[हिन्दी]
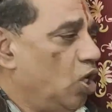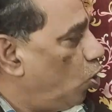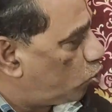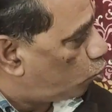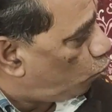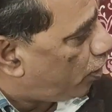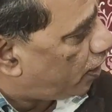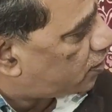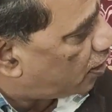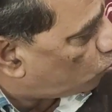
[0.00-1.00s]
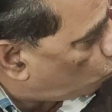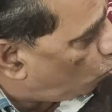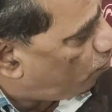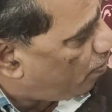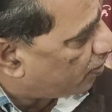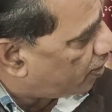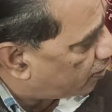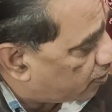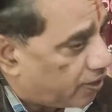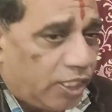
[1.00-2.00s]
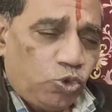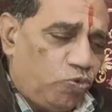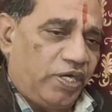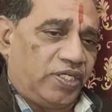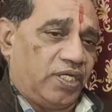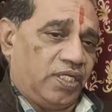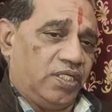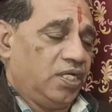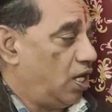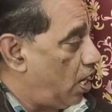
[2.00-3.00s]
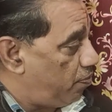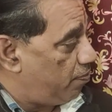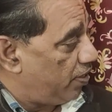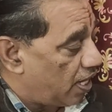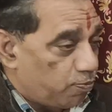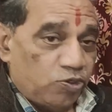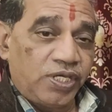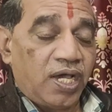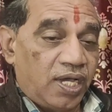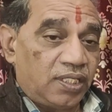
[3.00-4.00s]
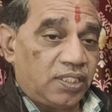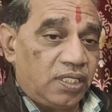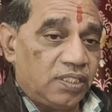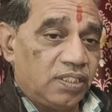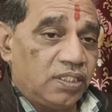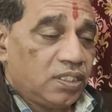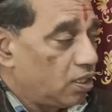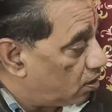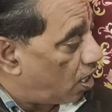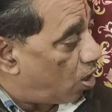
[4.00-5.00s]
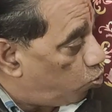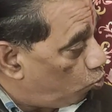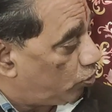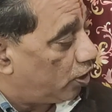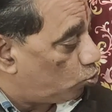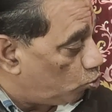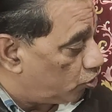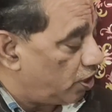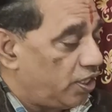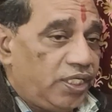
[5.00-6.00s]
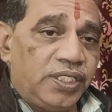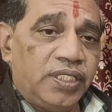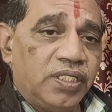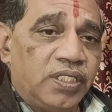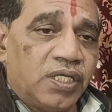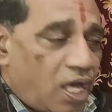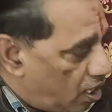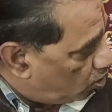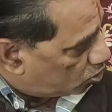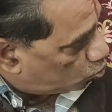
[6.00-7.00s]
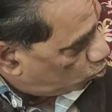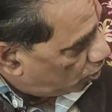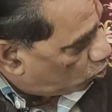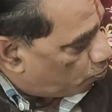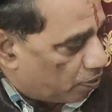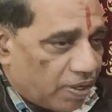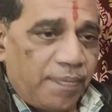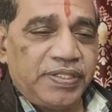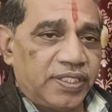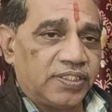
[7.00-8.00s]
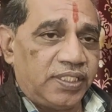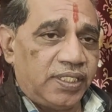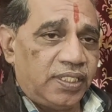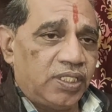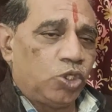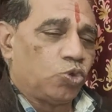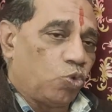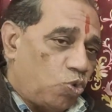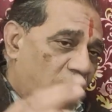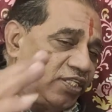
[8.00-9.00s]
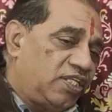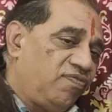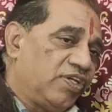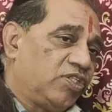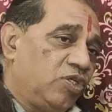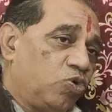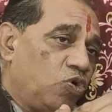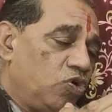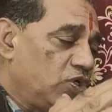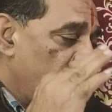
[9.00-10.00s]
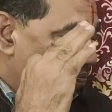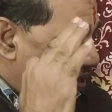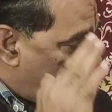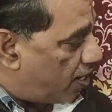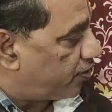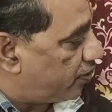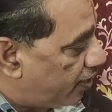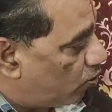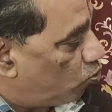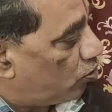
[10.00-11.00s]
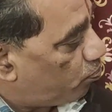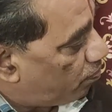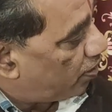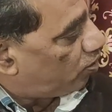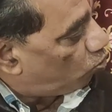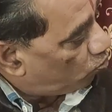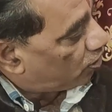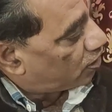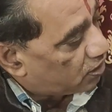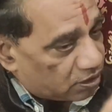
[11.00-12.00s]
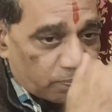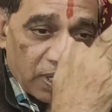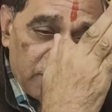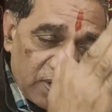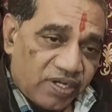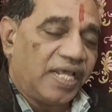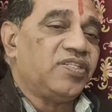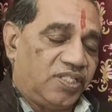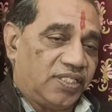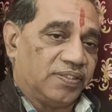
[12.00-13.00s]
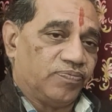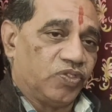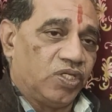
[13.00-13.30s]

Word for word: और सूर्य के साथ कौन बैठा है केतु बैठा है अभी मैंने आपको क्या कहा था राहु केतु शनि अगर सूर्य को प्रभावित करते हैं तो ऐसे व्यक्ति को हार्ट अटैक होने बीमारी होने की संभावना रहती है